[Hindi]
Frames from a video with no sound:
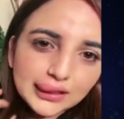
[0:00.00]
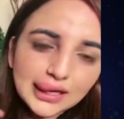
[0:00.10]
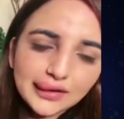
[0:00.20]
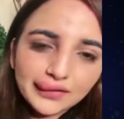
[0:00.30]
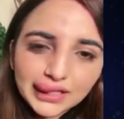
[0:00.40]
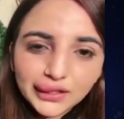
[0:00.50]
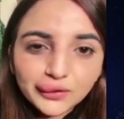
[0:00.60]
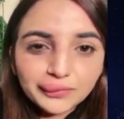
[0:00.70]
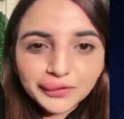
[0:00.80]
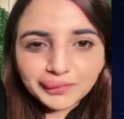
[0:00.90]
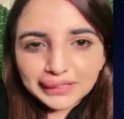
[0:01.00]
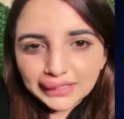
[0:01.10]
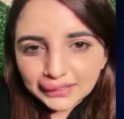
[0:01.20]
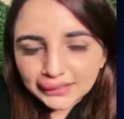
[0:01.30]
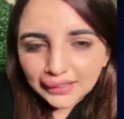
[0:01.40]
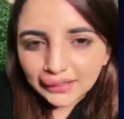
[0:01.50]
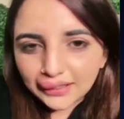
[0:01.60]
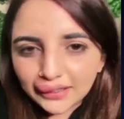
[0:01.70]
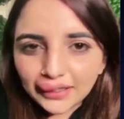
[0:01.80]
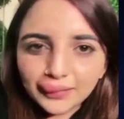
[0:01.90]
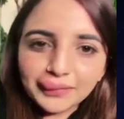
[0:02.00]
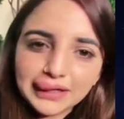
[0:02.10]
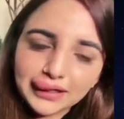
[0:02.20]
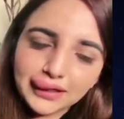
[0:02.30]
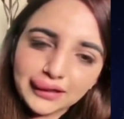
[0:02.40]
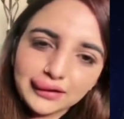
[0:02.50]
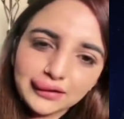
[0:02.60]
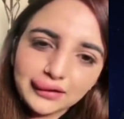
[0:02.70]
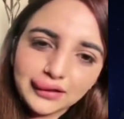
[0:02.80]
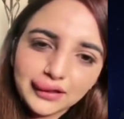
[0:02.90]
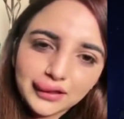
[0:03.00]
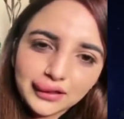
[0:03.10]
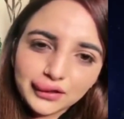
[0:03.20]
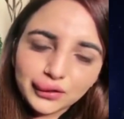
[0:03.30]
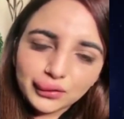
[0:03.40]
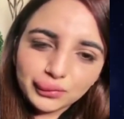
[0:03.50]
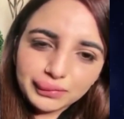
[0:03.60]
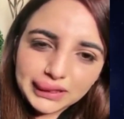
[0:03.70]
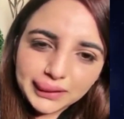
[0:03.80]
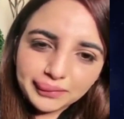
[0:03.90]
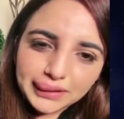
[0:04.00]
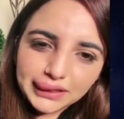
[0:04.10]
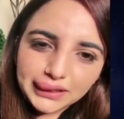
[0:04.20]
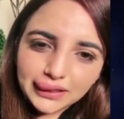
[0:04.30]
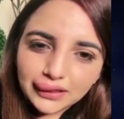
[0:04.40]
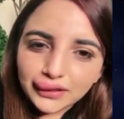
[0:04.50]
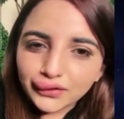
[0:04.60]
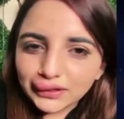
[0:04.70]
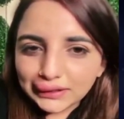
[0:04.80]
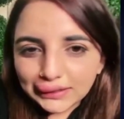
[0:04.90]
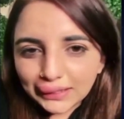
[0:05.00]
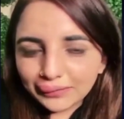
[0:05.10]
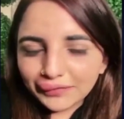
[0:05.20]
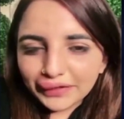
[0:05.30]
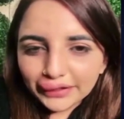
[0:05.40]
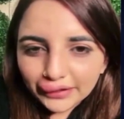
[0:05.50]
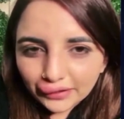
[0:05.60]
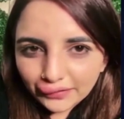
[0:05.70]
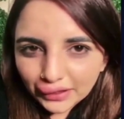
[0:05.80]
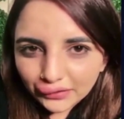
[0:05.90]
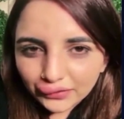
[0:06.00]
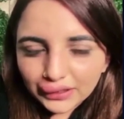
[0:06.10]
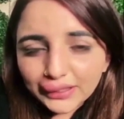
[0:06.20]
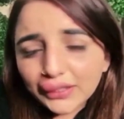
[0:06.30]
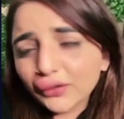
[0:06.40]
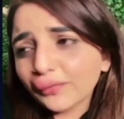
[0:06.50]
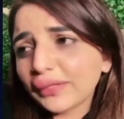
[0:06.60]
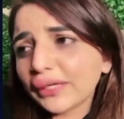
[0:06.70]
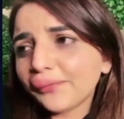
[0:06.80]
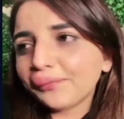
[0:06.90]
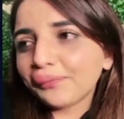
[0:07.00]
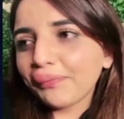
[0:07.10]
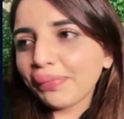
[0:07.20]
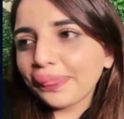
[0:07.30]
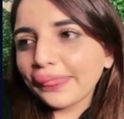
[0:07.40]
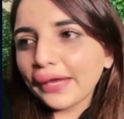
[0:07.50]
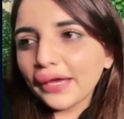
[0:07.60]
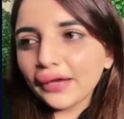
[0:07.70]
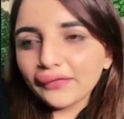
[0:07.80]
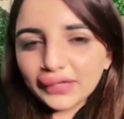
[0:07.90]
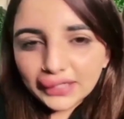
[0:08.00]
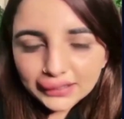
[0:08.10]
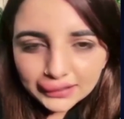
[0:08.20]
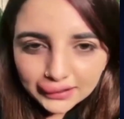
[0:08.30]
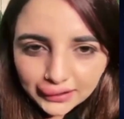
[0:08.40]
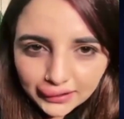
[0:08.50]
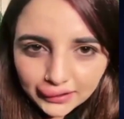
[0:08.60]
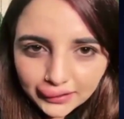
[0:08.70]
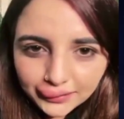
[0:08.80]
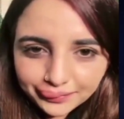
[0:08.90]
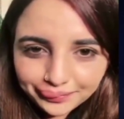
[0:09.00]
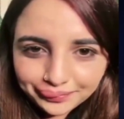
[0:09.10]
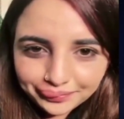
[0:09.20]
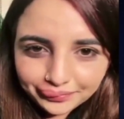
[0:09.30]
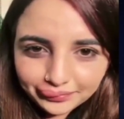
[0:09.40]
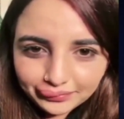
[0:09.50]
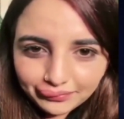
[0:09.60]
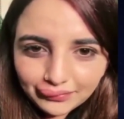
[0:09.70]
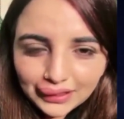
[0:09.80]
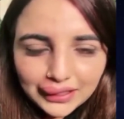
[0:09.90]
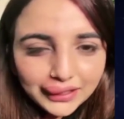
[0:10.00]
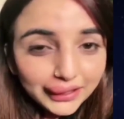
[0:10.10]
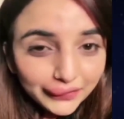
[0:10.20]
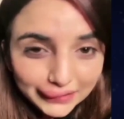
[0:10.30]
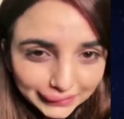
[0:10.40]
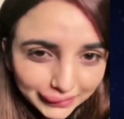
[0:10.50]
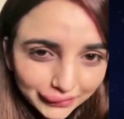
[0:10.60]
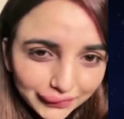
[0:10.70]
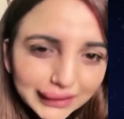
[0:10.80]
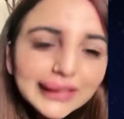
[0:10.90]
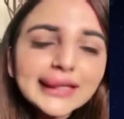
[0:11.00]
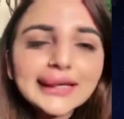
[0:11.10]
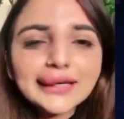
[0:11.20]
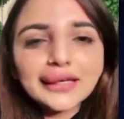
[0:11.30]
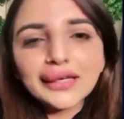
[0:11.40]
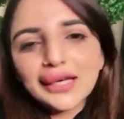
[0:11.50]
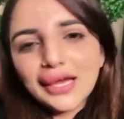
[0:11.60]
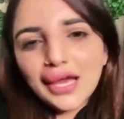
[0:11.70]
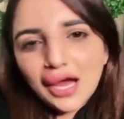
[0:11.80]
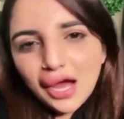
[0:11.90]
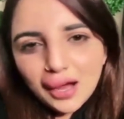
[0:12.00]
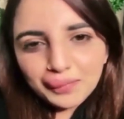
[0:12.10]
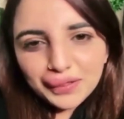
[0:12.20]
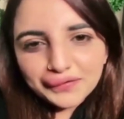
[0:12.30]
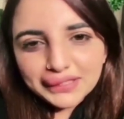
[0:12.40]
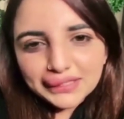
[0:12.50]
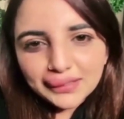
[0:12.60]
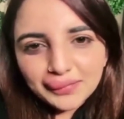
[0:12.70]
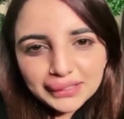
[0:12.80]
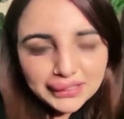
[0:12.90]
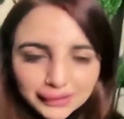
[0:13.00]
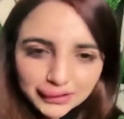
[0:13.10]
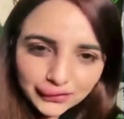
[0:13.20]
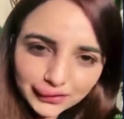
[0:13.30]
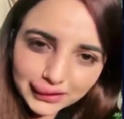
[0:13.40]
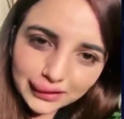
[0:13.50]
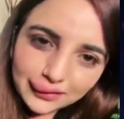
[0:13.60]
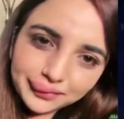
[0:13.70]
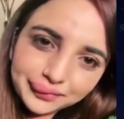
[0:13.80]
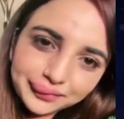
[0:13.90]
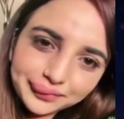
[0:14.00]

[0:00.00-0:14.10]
या एफ आई ए को मुझ पर तरस आ गया रहम आ गया तो फिर मैं इन दूसरी साइड भी फिलर डलवा लूँगी नहीं तो मैं एफ आई ए से यही रिक्वेस्ट करूँगी कि देखें आपकी वजह से मेरे साथ ये हो गया